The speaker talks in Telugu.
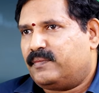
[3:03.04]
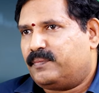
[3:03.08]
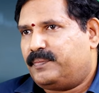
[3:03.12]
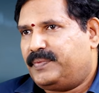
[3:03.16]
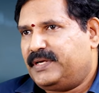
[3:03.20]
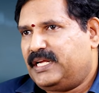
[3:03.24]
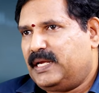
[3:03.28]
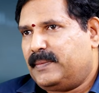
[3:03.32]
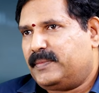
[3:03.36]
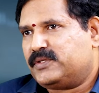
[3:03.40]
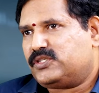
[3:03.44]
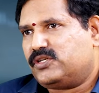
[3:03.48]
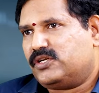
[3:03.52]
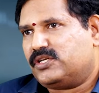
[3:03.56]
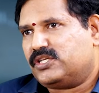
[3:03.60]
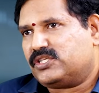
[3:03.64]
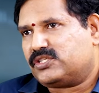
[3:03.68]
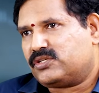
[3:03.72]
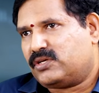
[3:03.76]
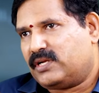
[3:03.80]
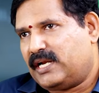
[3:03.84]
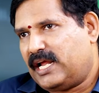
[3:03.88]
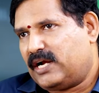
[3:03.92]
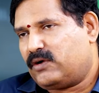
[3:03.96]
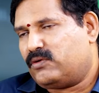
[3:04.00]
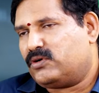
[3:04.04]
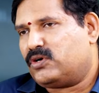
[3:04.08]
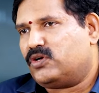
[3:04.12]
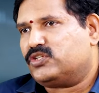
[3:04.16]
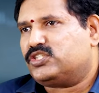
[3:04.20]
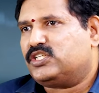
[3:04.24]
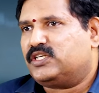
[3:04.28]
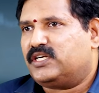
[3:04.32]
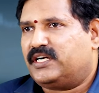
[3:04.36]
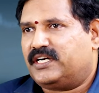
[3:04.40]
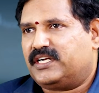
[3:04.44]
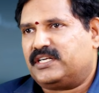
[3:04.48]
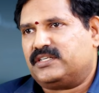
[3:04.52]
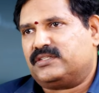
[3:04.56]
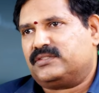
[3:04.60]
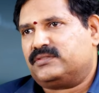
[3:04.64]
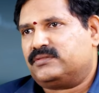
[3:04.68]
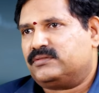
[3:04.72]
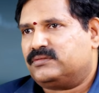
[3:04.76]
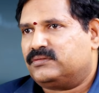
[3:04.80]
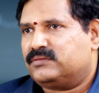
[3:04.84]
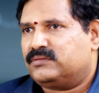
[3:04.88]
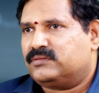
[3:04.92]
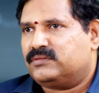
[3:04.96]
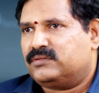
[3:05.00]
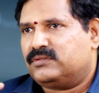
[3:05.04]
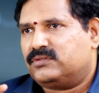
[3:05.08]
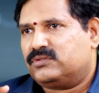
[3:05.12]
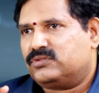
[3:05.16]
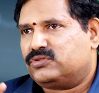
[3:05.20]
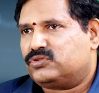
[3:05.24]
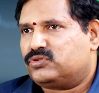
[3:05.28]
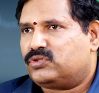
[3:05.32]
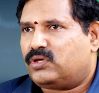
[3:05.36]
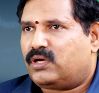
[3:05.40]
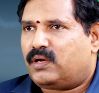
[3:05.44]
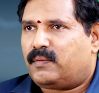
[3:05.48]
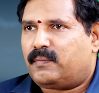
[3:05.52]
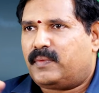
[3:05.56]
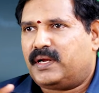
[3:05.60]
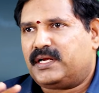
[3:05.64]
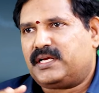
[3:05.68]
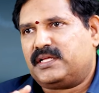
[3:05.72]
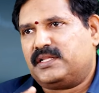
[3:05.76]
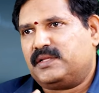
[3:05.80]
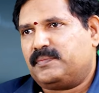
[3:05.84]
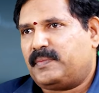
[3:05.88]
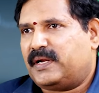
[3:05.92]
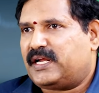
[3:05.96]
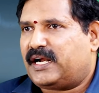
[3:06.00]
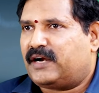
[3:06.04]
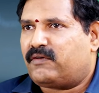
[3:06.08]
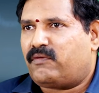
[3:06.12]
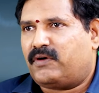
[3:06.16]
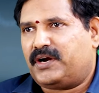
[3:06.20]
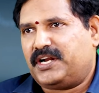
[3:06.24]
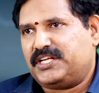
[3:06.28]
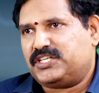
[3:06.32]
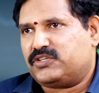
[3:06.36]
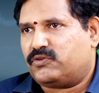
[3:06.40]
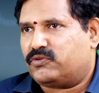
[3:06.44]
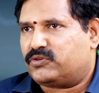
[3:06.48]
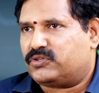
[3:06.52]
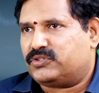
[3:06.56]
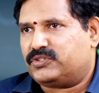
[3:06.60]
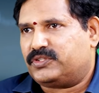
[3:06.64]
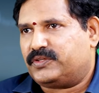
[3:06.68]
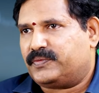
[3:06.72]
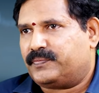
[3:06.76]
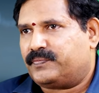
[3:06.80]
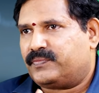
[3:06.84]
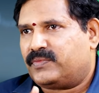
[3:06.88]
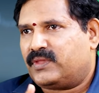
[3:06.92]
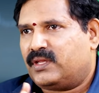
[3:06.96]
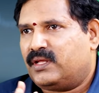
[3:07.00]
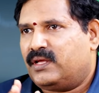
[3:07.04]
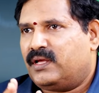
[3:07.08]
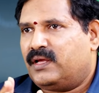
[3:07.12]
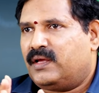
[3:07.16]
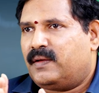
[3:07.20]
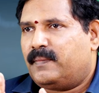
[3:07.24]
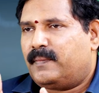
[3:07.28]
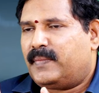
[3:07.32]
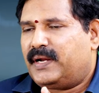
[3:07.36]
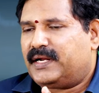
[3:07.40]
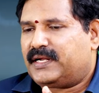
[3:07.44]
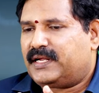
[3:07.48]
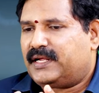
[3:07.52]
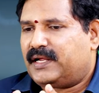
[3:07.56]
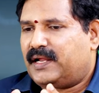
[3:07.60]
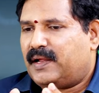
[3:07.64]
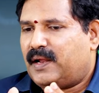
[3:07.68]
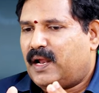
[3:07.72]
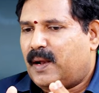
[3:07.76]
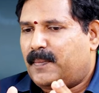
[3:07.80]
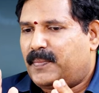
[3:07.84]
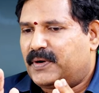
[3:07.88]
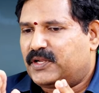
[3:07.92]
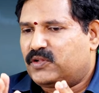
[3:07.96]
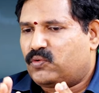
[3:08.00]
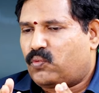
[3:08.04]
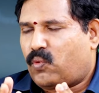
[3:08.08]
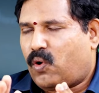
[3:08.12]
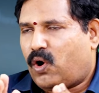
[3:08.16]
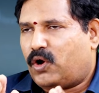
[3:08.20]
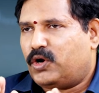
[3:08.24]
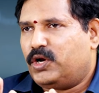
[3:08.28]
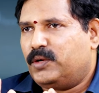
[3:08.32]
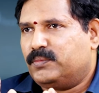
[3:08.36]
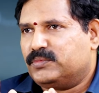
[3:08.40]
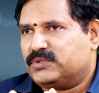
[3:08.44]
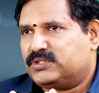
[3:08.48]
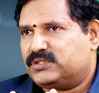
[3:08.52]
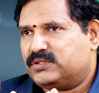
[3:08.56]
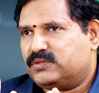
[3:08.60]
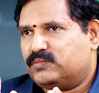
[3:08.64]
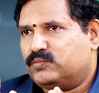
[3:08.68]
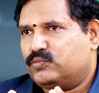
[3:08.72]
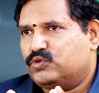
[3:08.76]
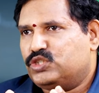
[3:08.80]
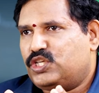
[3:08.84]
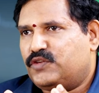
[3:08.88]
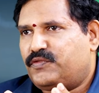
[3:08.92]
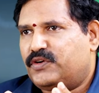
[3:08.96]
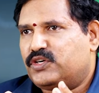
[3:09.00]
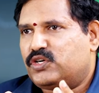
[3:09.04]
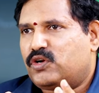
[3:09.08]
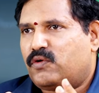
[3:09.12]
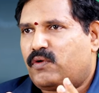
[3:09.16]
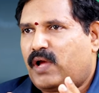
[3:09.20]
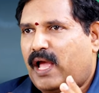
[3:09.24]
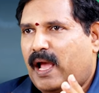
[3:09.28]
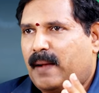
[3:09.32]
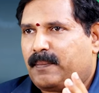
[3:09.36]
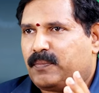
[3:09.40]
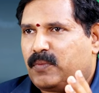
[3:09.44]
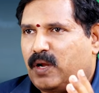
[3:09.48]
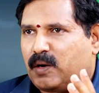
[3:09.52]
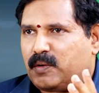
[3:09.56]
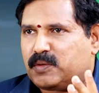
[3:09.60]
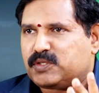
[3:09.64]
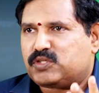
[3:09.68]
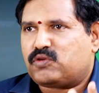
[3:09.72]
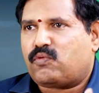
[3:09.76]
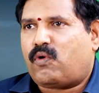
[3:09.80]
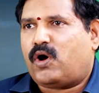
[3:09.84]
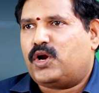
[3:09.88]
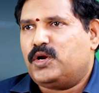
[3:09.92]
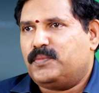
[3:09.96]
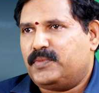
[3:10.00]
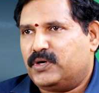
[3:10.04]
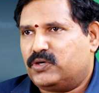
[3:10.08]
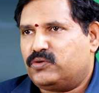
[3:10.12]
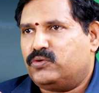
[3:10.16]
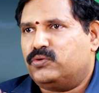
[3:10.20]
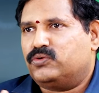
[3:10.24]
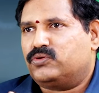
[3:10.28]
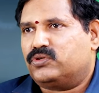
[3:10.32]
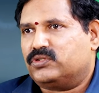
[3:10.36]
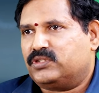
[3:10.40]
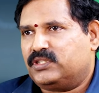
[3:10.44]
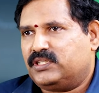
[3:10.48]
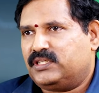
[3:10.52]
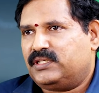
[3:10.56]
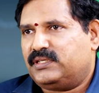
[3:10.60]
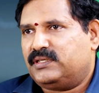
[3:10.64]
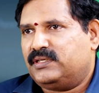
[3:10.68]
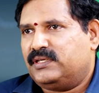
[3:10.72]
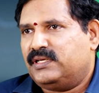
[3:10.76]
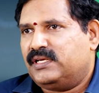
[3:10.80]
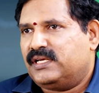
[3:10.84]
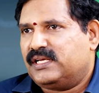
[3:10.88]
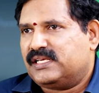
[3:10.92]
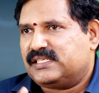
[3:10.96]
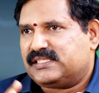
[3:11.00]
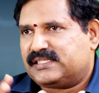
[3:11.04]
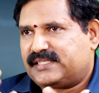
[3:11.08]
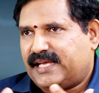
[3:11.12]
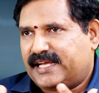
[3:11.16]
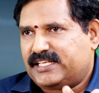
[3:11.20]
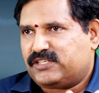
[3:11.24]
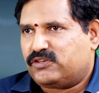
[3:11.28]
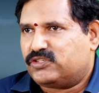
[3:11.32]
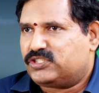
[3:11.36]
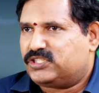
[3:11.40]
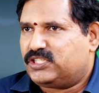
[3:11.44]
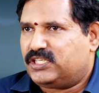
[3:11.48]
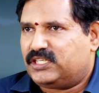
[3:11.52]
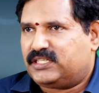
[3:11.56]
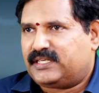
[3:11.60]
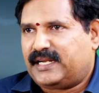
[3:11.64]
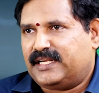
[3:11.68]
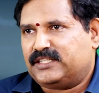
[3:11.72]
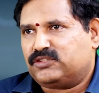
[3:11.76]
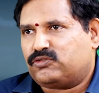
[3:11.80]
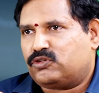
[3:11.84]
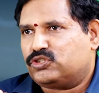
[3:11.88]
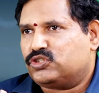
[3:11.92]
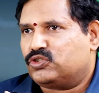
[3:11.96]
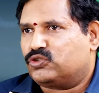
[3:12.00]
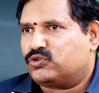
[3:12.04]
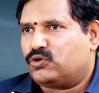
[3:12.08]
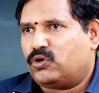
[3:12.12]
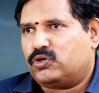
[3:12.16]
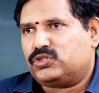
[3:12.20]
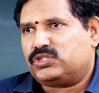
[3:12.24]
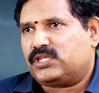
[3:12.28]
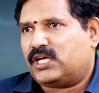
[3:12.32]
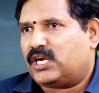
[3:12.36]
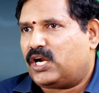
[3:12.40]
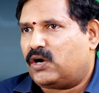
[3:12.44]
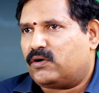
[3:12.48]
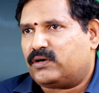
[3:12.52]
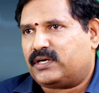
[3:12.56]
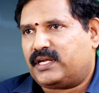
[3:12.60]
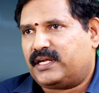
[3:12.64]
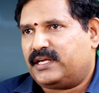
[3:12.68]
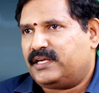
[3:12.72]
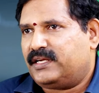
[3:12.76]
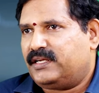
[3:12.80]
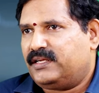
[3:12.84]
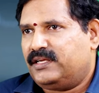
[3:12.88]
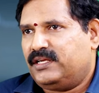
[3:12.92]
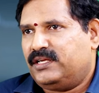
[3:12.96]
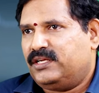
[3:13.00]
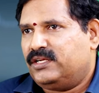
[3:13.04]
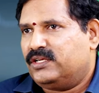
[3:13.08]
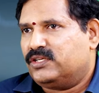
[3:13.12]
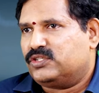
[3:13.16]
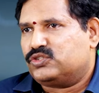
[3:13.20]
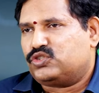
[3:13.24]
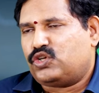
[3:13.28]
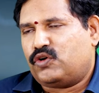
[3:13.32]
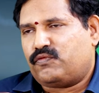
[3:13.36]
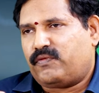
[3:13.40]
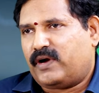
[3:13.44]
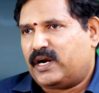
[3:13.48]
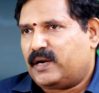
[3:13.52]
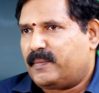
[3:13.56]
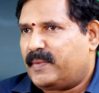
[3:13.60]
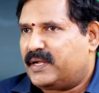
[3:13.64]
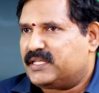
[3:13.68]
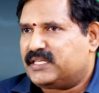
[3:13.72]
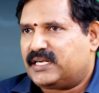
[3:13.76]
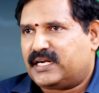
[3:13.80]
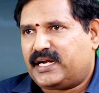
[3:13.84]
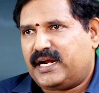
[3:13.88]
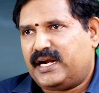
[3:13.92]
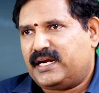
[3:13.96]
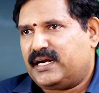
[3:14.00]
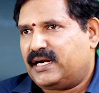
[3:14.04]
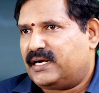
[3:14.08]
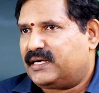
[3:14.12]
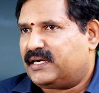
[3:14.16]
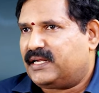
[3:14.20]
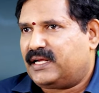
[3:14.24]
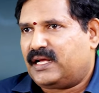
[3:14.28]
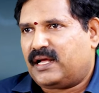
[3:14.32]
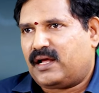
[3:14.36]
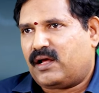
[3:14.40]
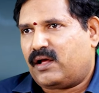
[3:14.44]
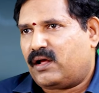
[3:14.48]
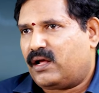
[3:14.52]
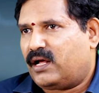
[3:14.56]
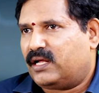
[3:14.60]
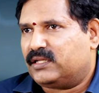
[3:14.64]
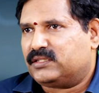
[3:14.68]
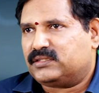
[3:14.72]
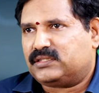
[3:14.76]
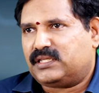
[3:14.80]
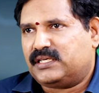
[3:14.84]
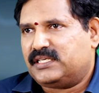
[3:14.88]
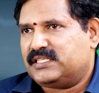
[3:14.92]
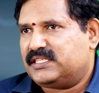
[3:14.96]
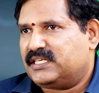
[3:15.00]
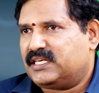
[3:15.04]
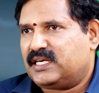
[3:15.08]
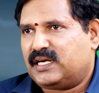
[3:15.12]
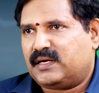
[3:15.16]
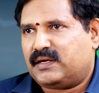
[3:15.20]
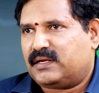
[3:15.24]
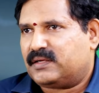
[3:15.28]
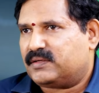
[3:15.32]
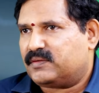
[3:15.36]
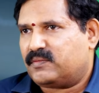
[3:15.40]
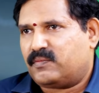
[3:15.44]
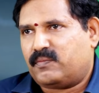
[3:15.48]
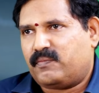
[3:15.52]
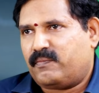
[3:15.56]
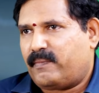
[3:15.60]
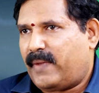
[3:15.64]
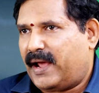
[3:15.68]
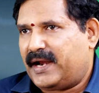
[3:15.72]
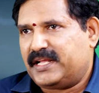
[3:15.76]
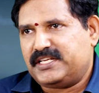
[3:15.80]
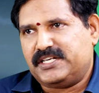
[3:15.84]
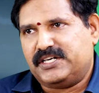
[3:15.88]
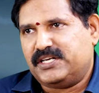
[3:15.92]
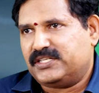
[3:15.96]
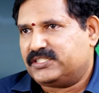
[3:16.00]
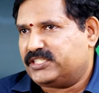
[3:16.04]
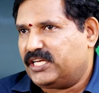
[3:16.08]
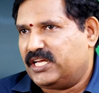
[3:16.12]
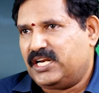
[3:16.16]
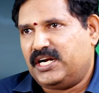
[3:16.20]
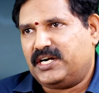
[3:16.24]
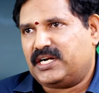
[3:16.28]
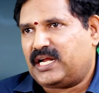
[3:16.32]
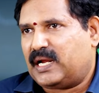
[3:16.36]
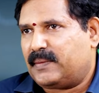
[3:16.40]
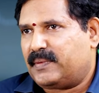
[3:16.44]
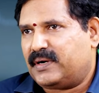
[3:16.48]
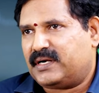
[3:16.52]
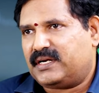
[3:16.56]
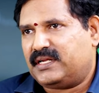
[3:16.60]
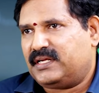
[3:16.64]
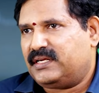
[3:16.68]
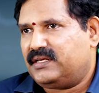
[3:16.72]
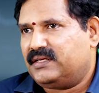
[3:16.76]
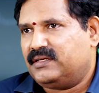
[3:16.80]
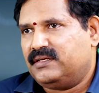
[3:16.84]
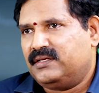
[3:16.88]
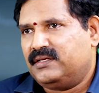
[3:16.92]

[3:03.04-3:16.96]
పిఎంఎస్లో రిస్క్ లేకుండా వచ్చిన రిటర్న్ సో మనకి అది అడ్వాంటేజ్ అవుతుంది మనకి ఎప్పుడైతే వాల్యూమ్స్ మ్యూచువల్ ఫండ్లో అబ్నార్మల్స్ వాల్యూమ్ ఎక్కువ ఉంటుంది సైజ్ వచ్చి టెన్ థౌసండ్ క్రోర్స్ అలా ఉంటాయి సో ఫండ్ మేనేజర్కి ఏంటంటే అంత ఈజీగా మేనేజ్ చేయలేదు కాబట్టి